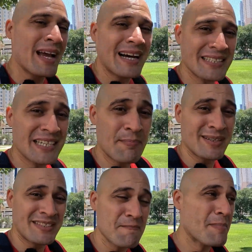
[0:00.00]
Así que
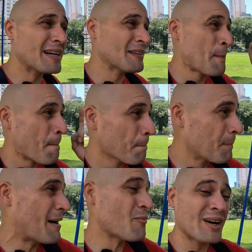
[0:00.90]
pues sin más,
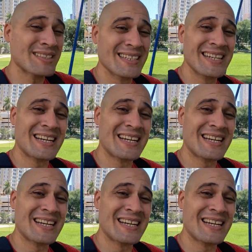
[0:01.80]
vamos a seguir